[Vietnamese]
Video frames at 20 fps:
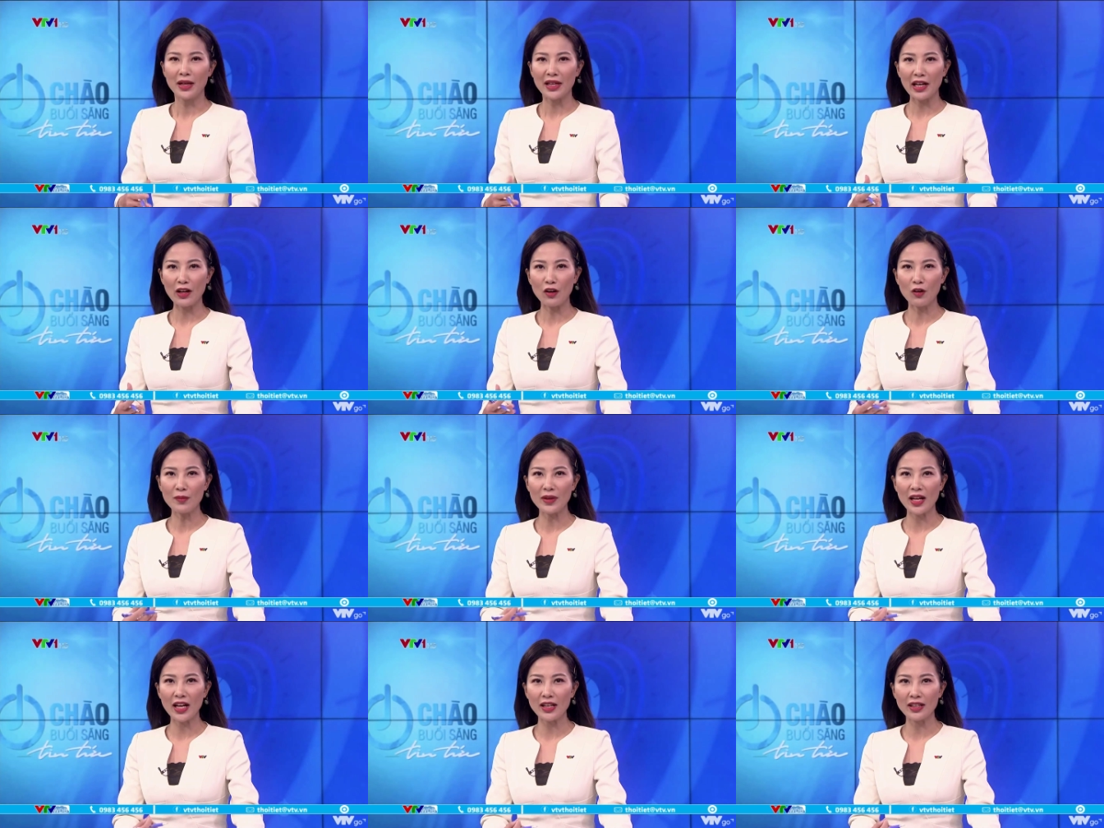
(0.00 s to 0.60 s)
Mấy ngày
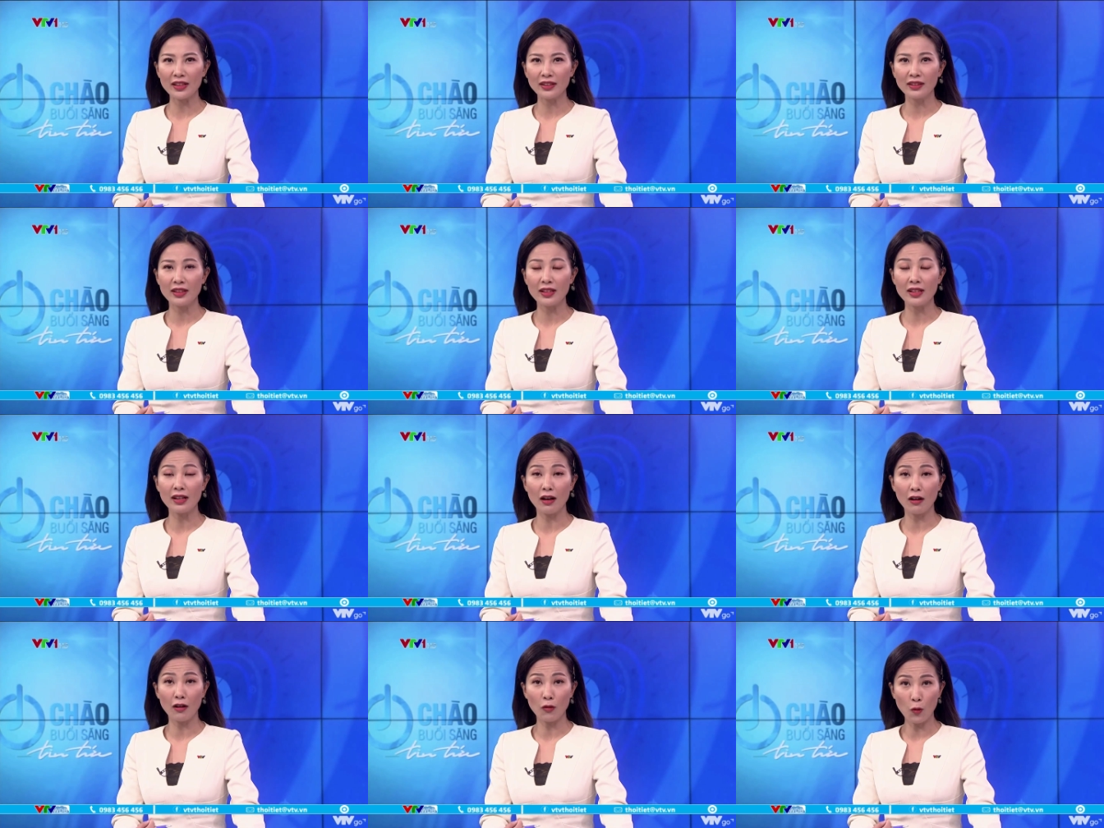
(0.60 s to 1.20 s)
hôm nay thì
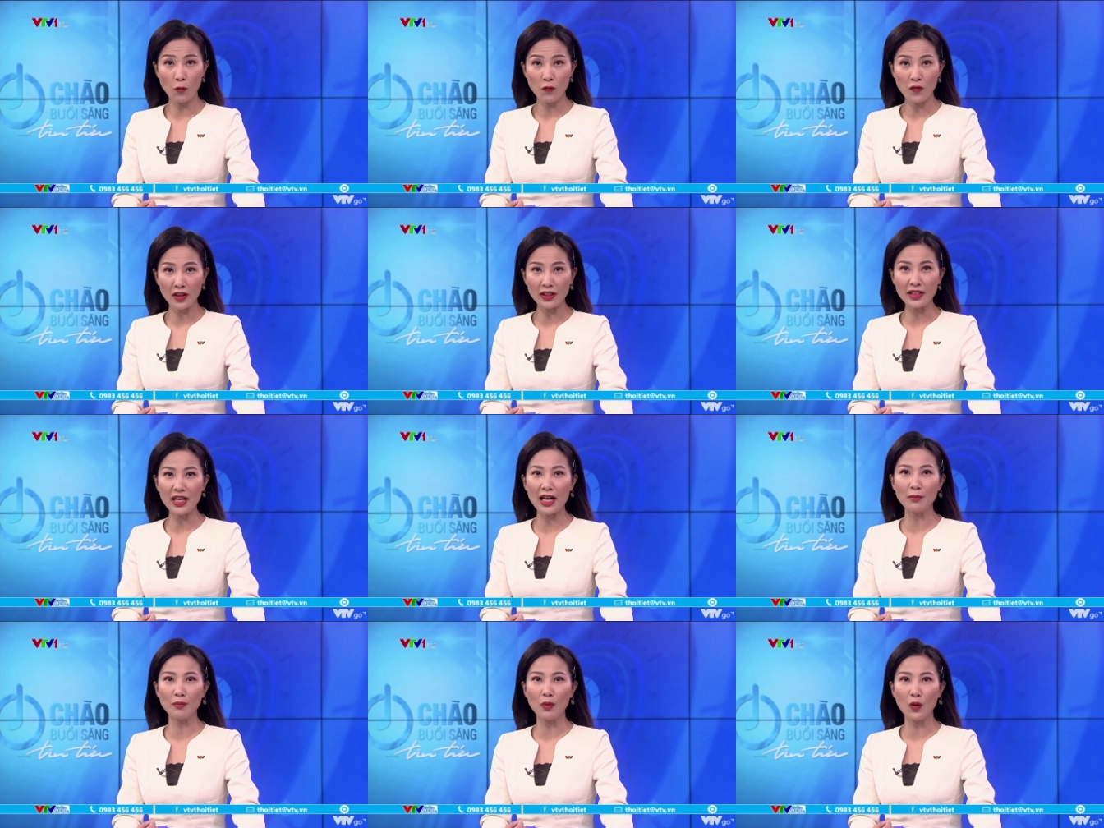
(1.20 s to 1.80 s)
ở khu vực
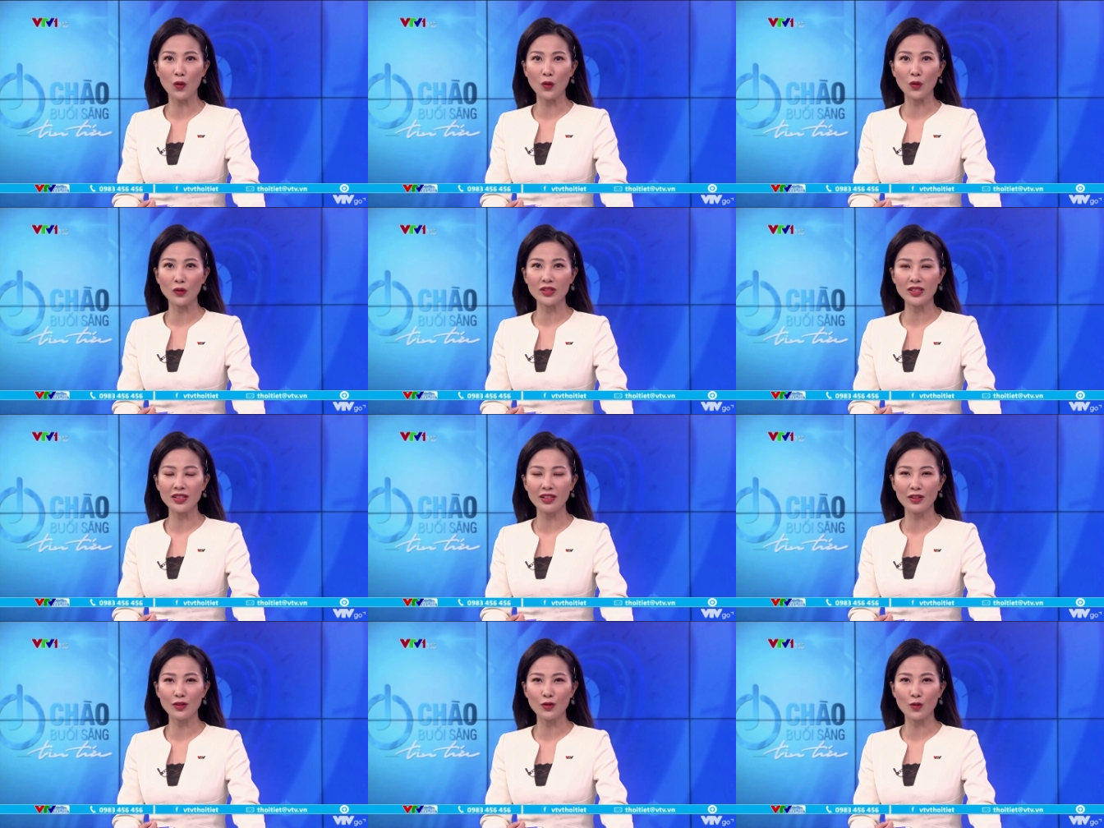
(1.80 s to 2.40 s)
Nam Bộ
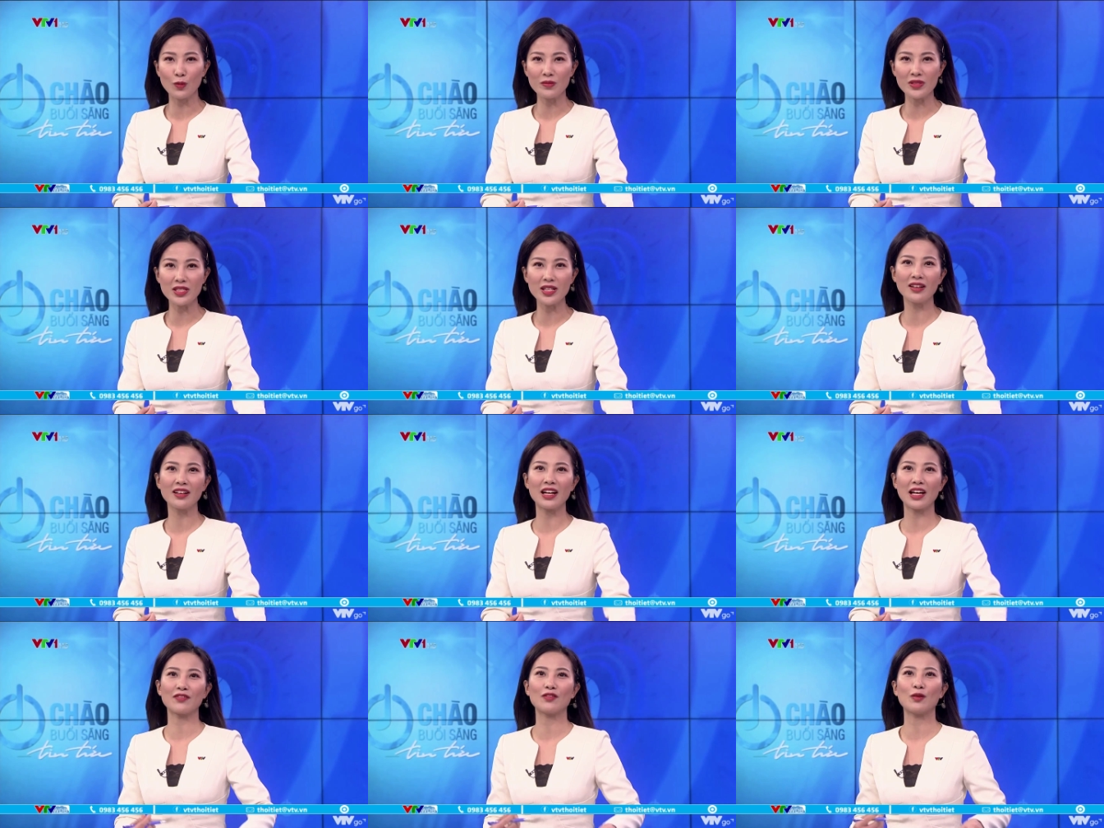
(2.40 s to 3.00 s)
trời cũng trở
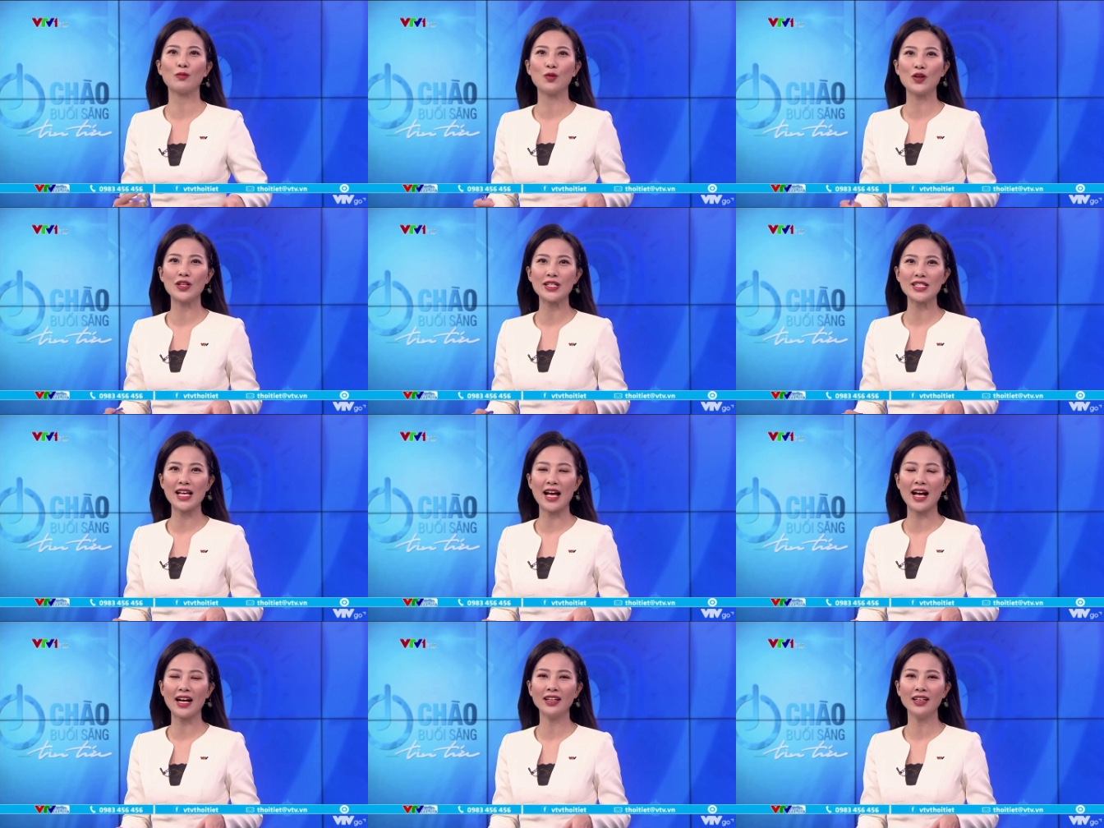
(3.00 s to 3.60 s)
lạnh vào buổi
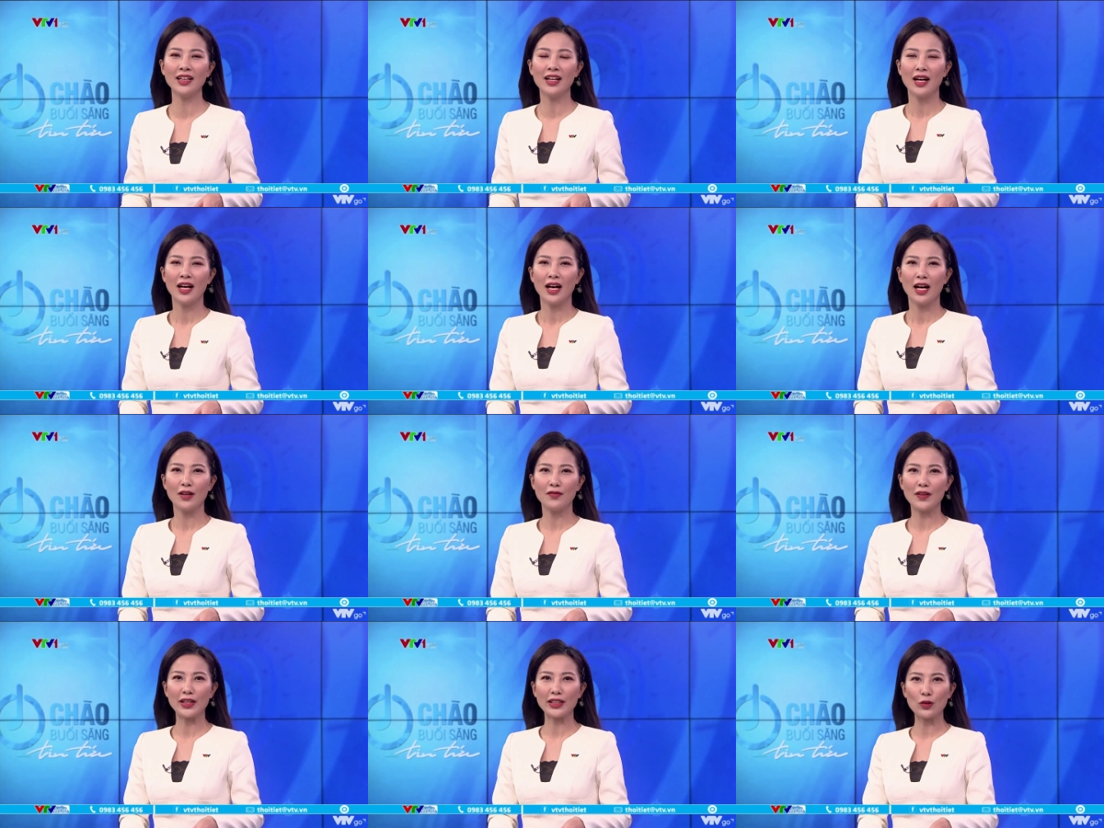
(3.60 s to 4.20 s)
sáng.
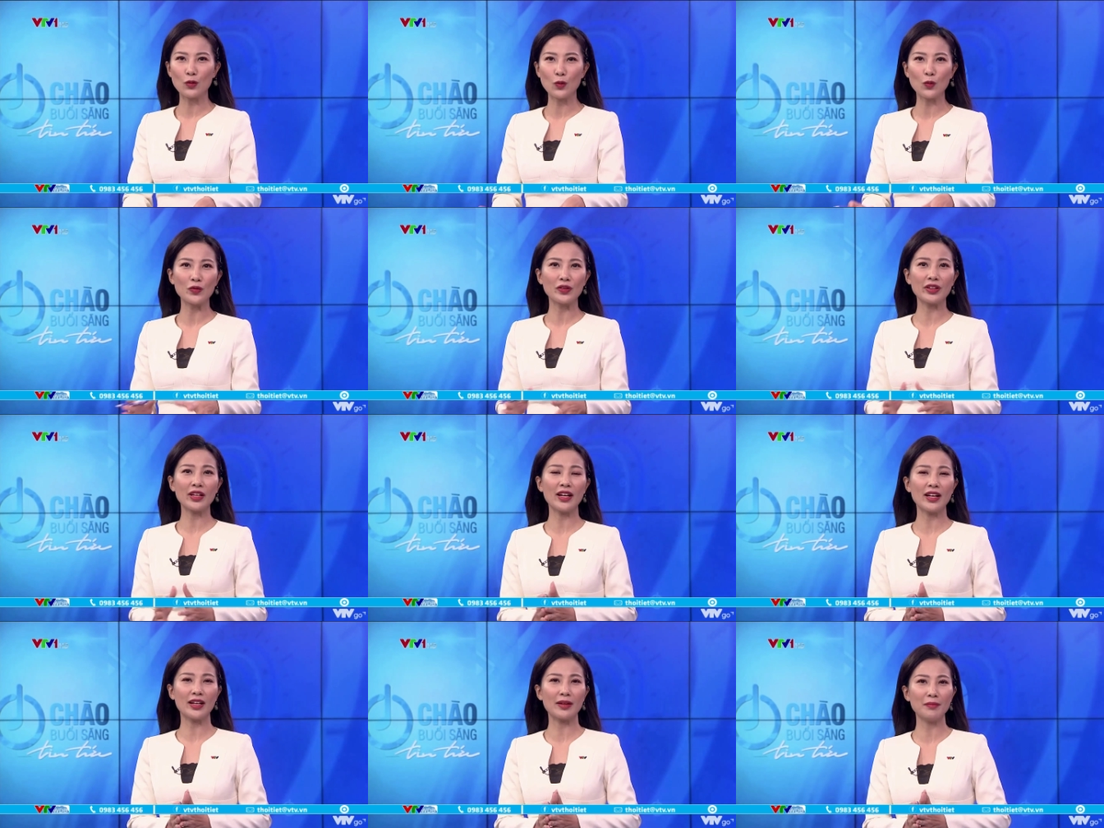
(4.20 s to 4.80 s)
Vậy thì cụ
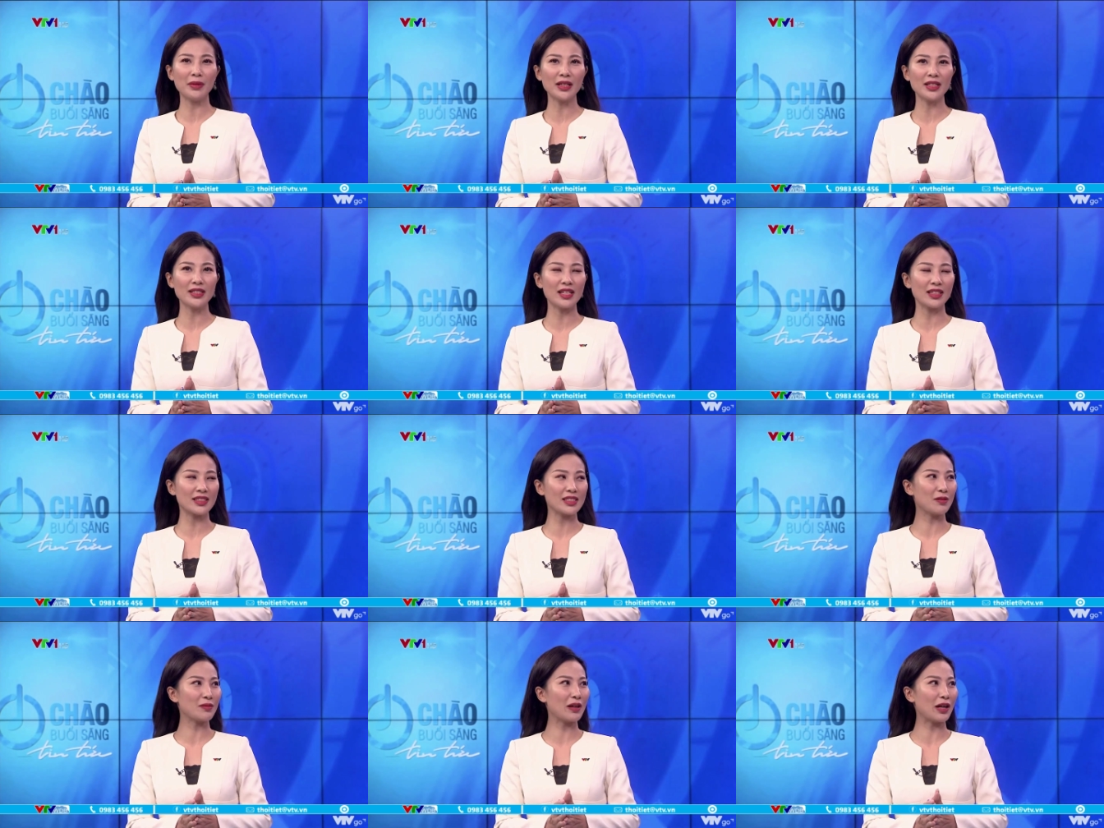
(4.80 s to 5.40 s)
thể mức
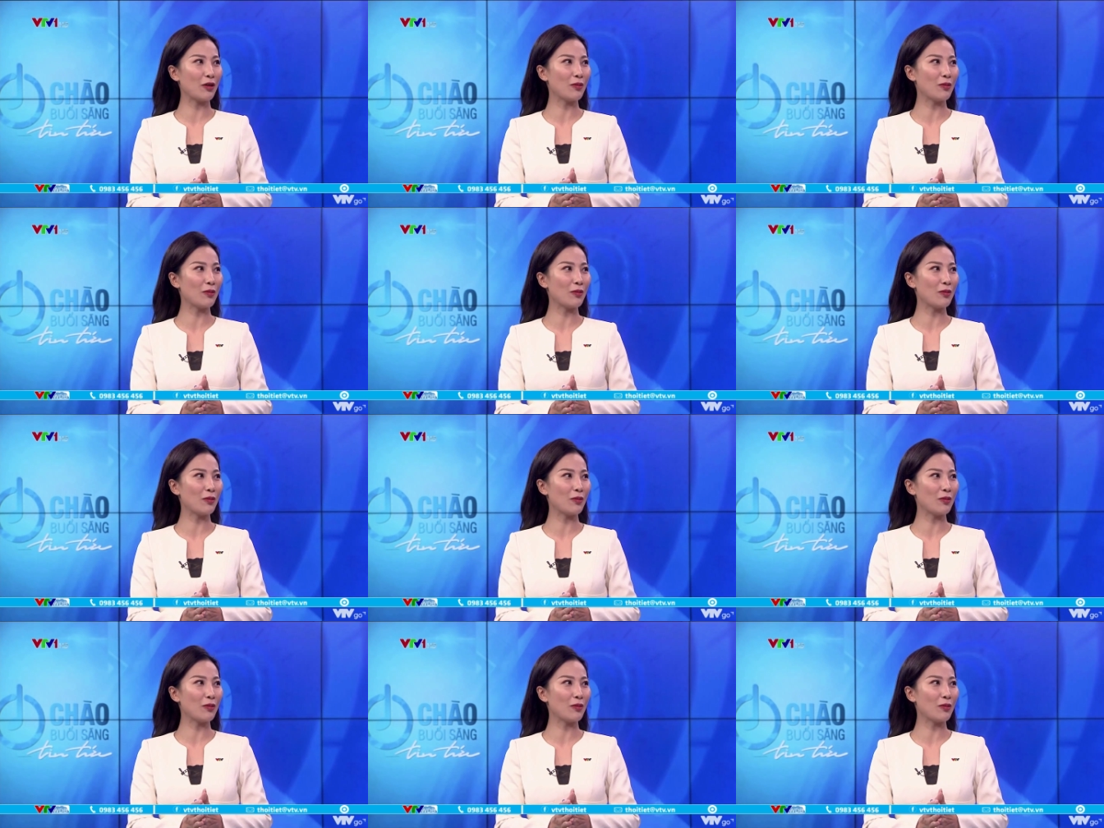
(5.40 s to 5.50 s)
nhiệt trong